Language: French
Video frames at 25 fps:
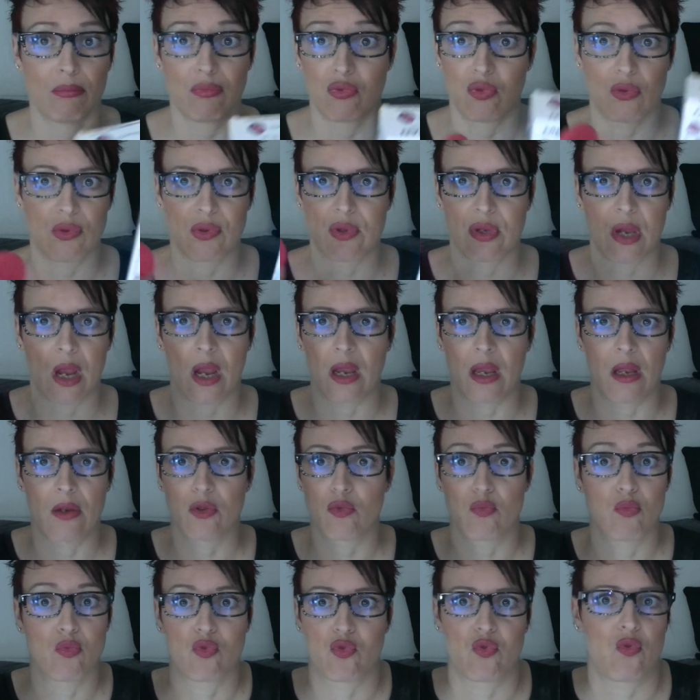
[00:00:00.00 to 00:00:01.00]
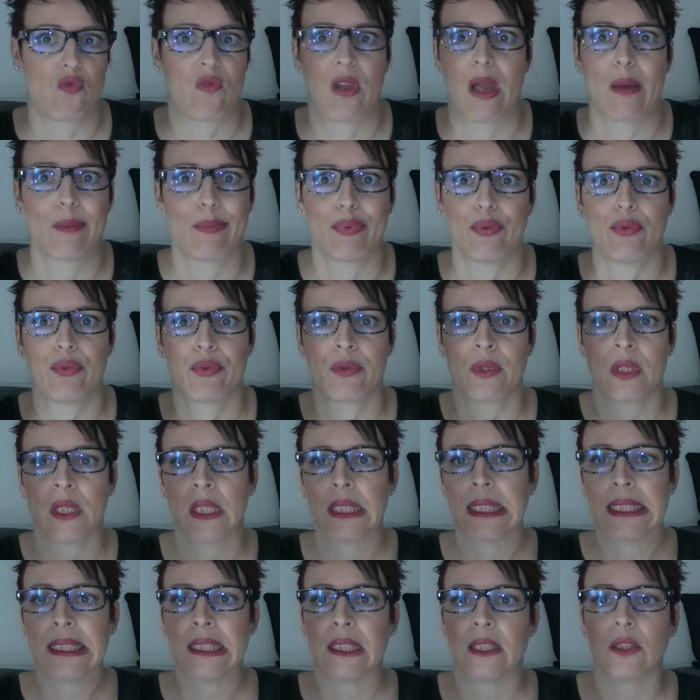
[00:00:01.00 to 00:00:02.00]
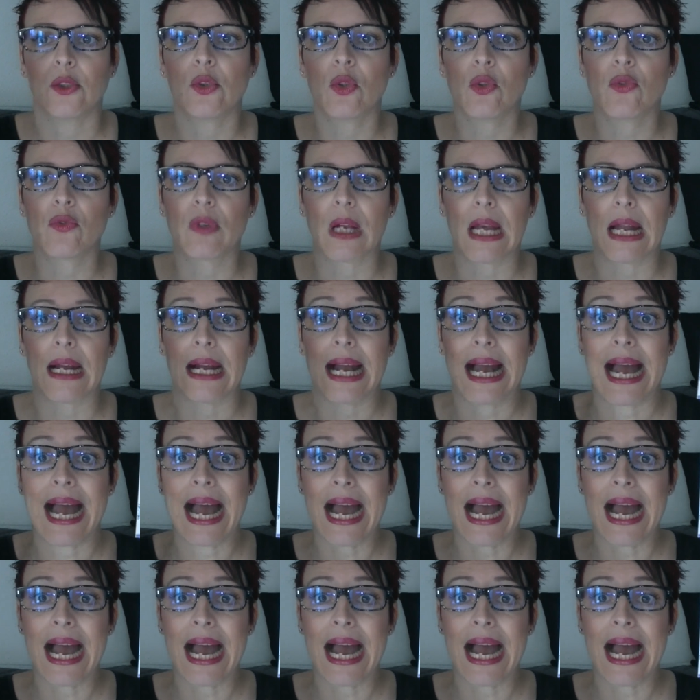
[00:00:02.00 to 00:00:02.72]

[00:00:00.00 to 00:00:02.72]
J'en sais rien. Je ne me souviens plus. Donc voilà.